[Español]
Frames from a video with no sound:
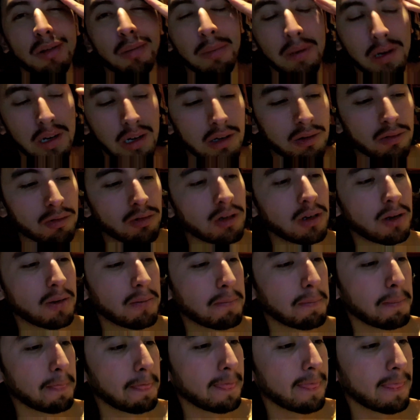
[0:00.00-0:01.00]
cuarto para la
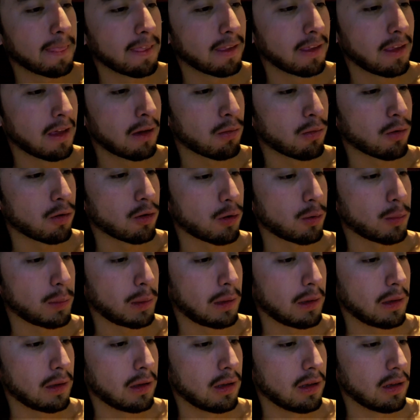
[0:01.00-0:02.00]
una, ya vamos a
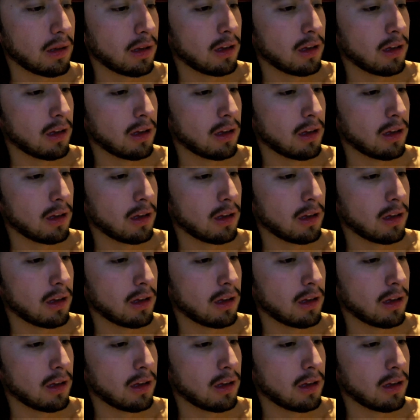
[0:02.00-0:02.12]
dormir.